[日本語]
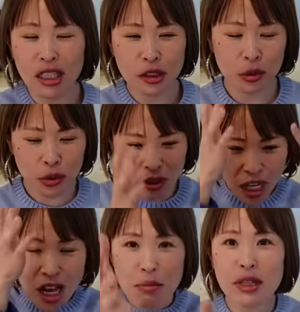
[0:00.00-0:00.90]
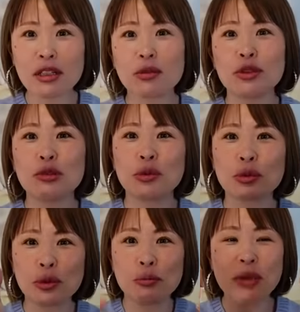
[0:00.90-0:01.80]
そのラーメンというもの
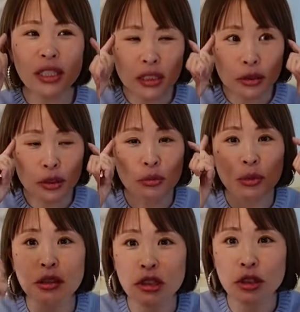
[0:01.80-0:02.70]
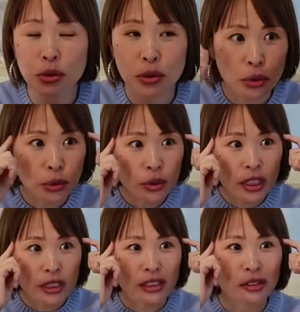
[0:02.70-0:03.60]
を目にするまでは、その情報を
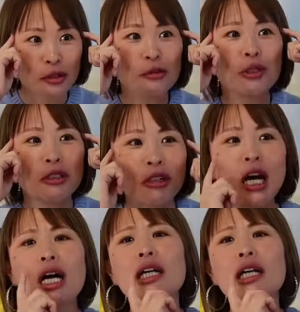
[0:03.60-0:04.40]
キャッチするまでは、